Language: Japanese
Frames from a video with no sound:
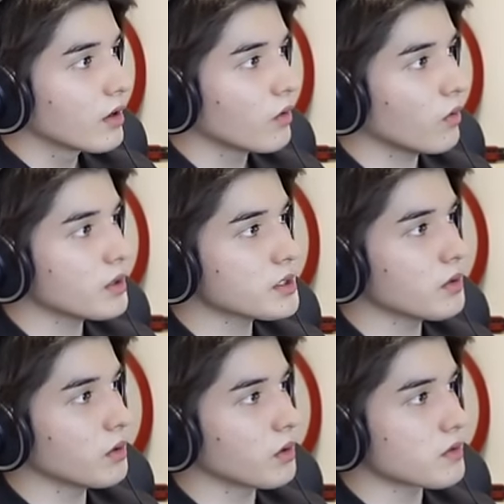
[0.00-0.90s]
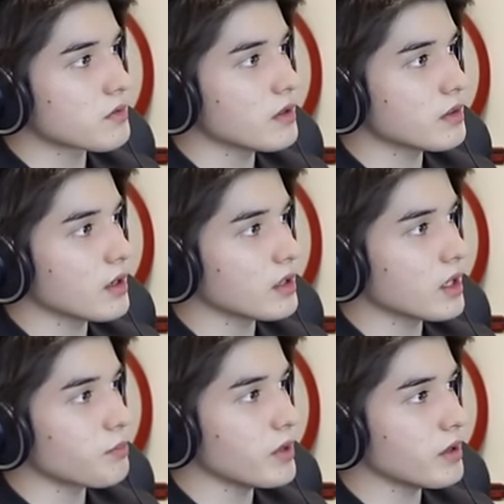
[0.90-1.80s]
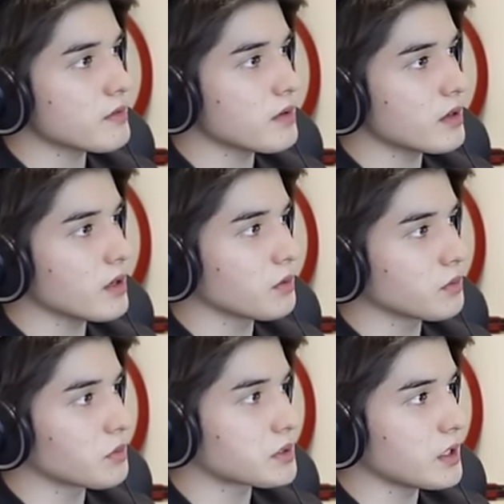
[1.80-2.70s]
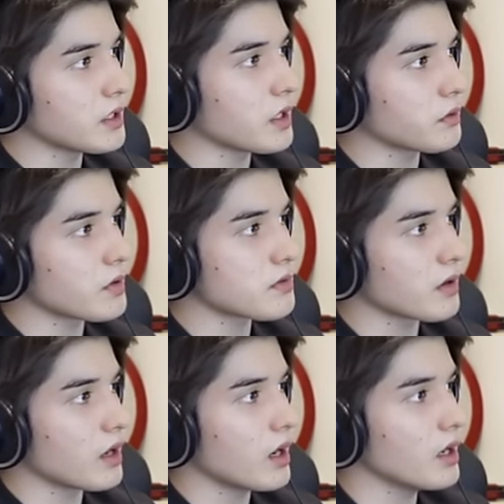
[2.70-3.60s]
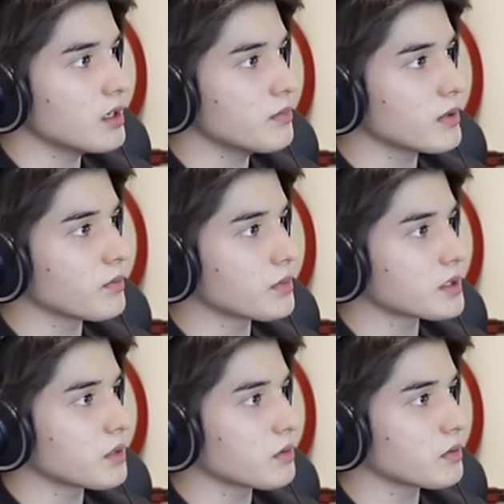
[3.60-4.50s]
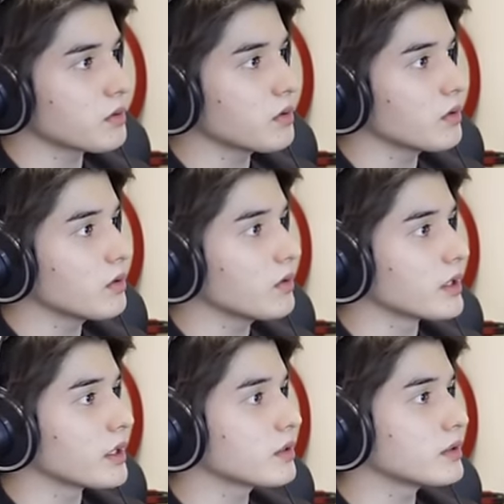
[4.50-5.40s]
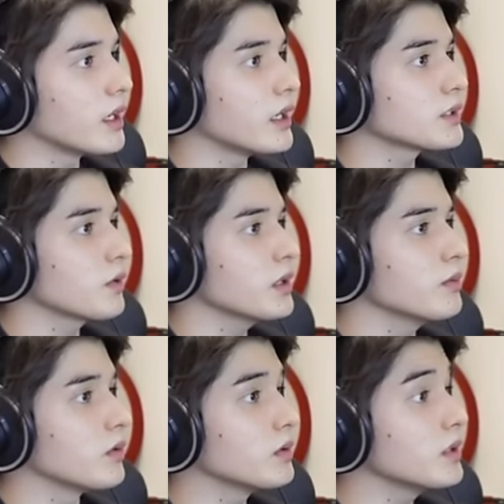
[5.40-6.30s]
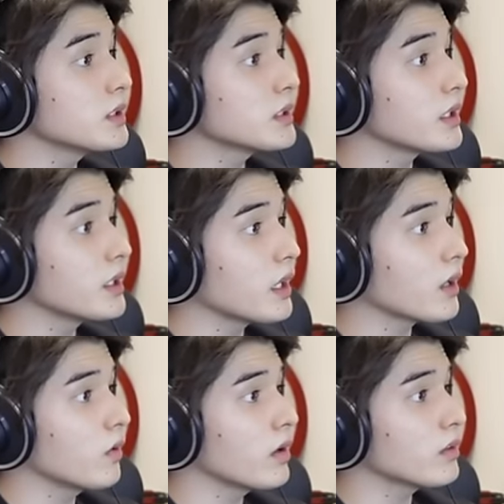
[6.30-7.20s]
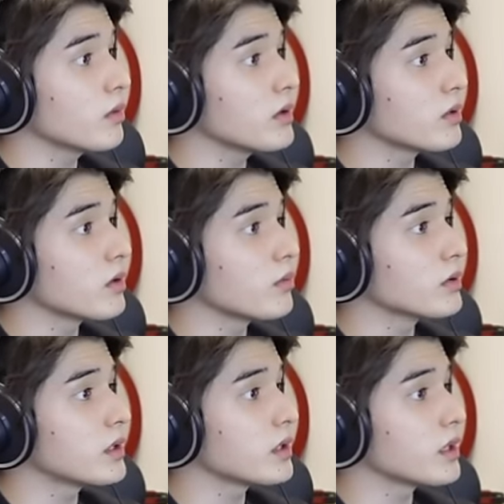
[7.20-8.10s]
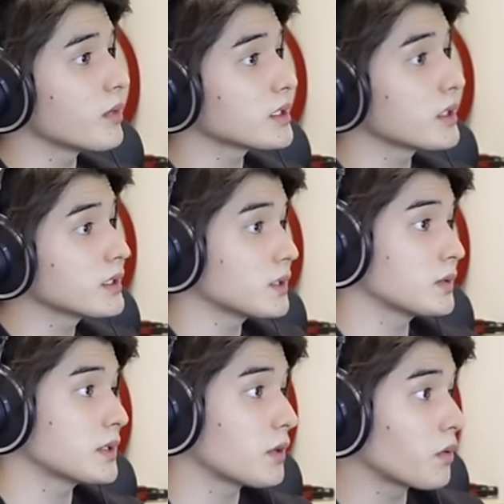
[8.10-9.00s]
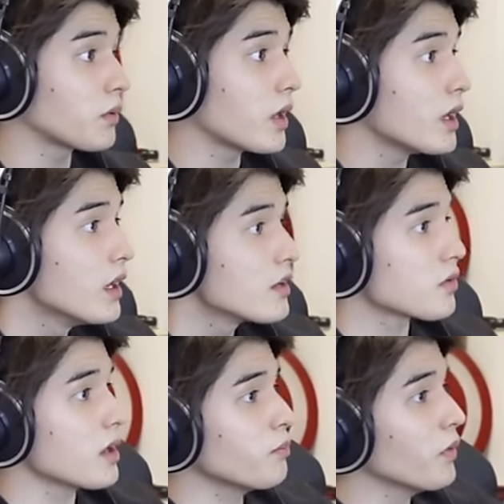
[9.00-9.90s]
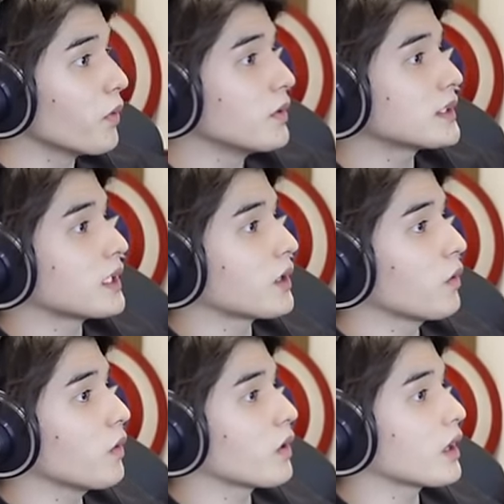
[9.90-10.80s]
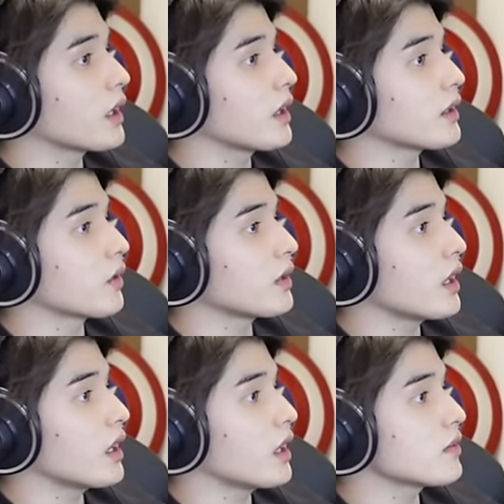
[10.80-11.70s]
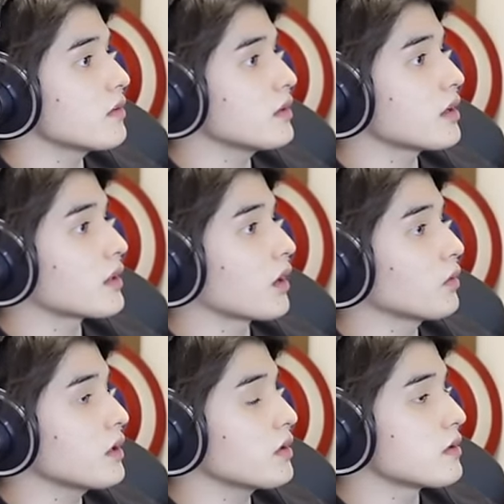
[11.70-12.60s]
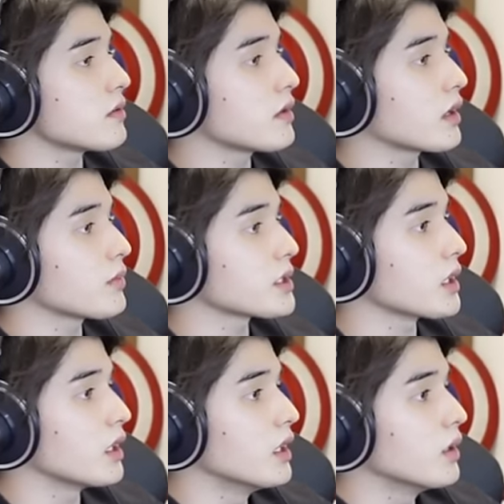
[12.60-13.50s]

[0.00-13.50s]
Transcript: 高1の頃、ツイッターでピーカス的なことをしていたのですが、あくまでもしたことはなくて、その日もうぐいすないでご飯のみという目的で待ち合わせをしたところで、それっぽいおじさんに声をかけられたので、えー、ついていったらホテルに連れてかれました。